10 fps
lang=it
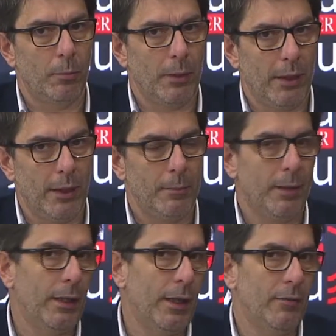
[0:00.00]
Perché?
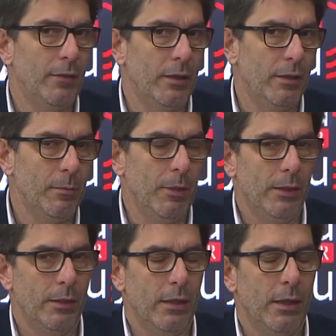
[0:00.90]
Perché
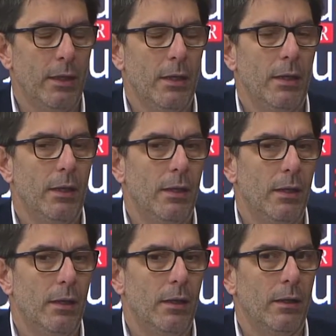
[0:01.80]
evidentemente
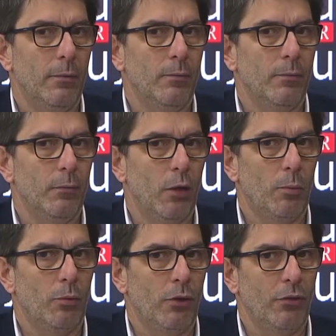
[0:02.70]
eh,
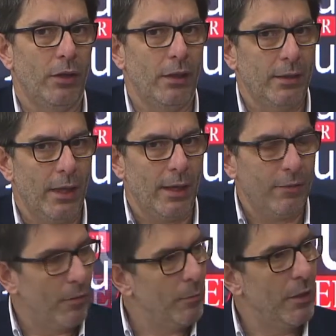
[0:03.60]
dopo una certa età le
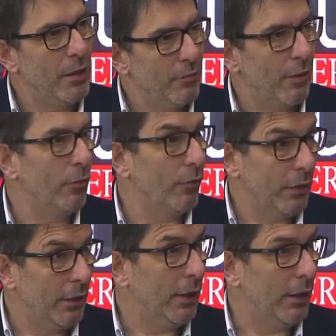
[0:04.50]
famiglie fanno
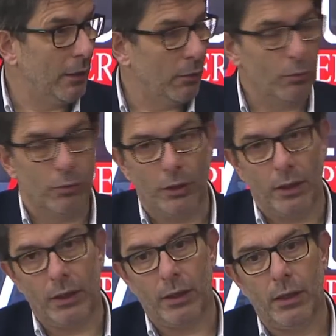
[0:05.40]
fatica ad
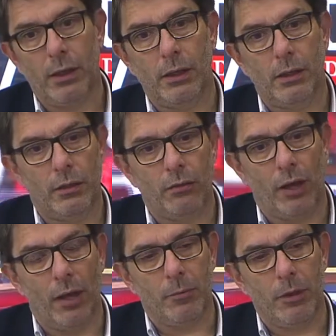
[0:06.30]
accudire i
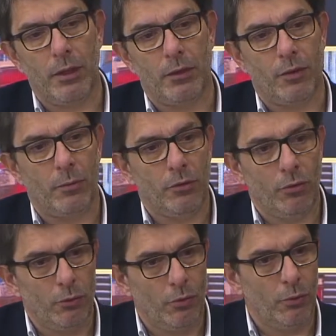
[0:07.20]
disabili e c'è
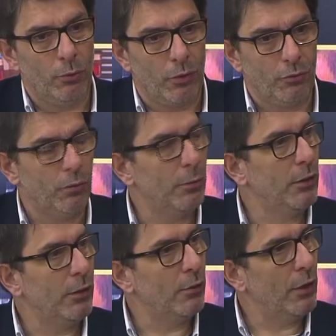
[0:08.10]
bisogno di una
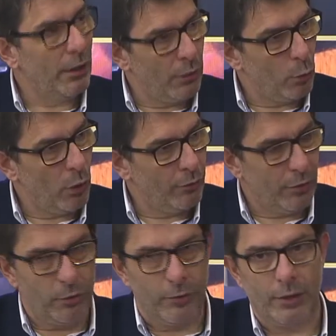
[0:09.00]
strumentazione anche nuova,
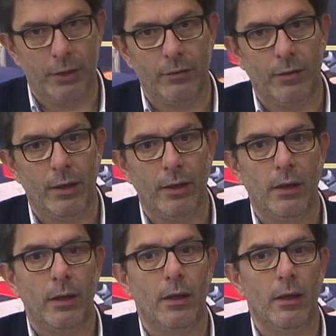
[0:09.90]
innovativa,
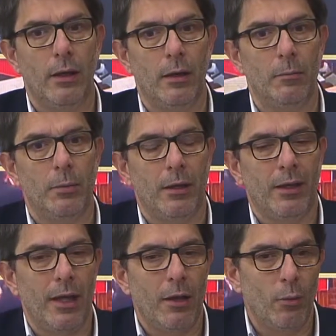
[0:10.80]
eh,
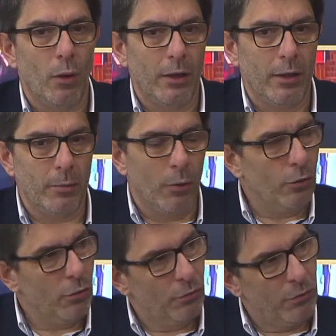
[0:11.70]
perché in qualche
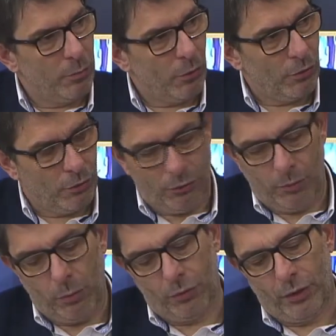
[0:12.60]
modo si, po
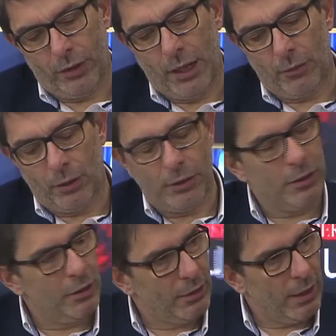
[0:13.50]
si, possa dare una
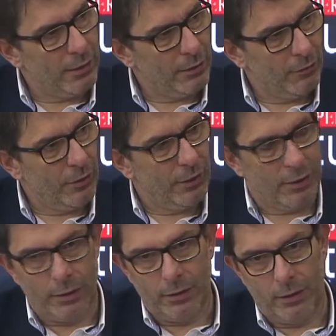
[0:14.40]
dignità di
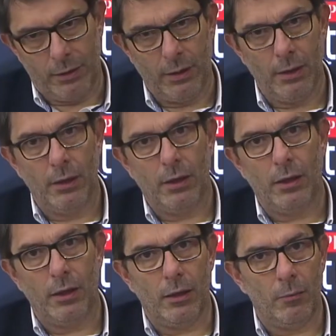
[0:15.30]
vita, di,
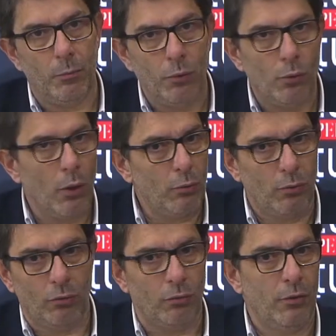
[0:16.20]
eh, più
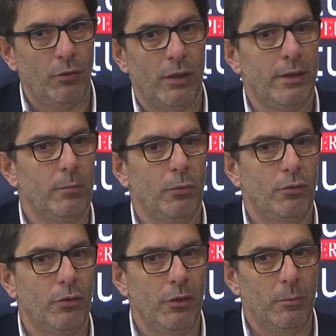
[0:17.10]
autosufficienza
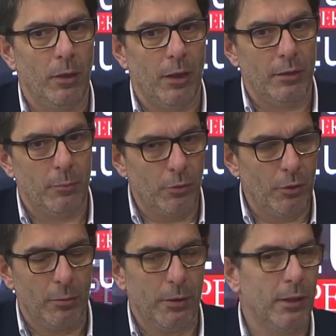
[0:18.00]
possibile, di più
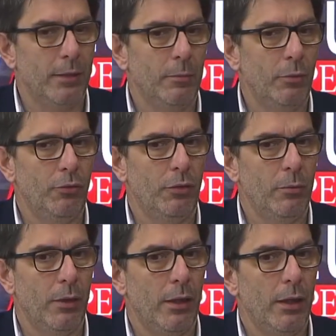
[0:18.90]
indipendenza
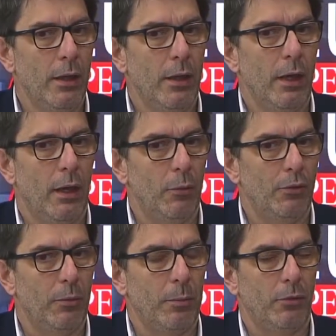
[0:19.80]
possibile a
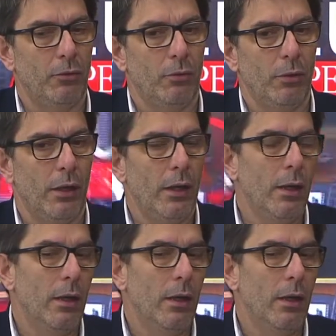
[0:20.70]
queste persone.